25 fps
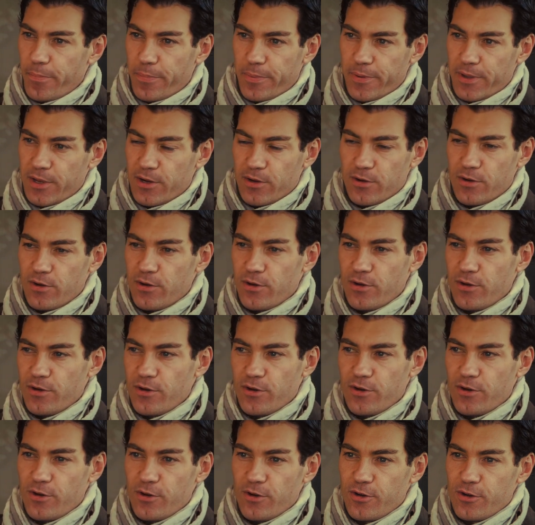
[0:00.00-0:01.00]

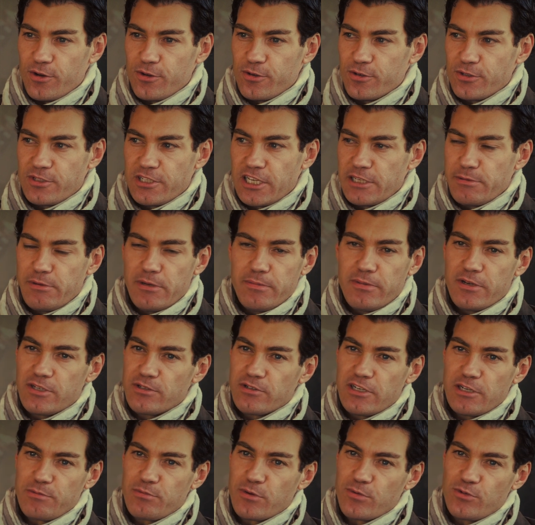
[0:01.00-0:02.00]
pero 6.000
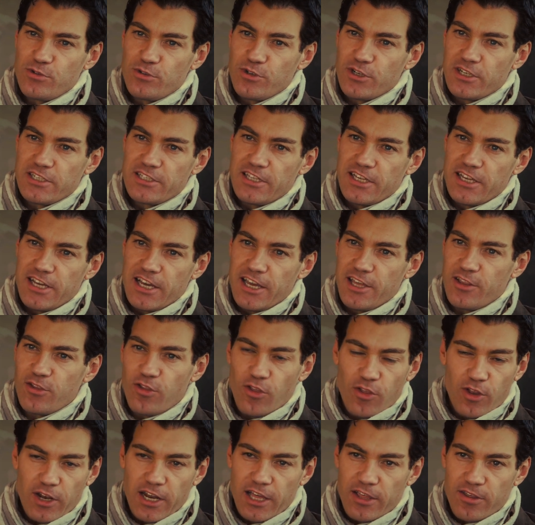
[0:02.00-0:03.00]
personas, por mucho que estén aquí
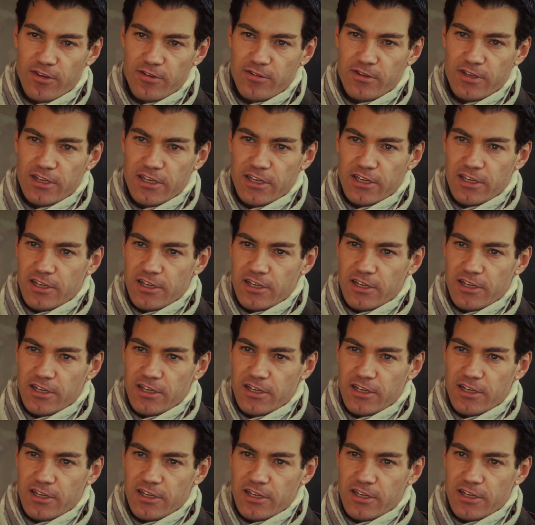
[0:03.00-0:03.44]
todo el año,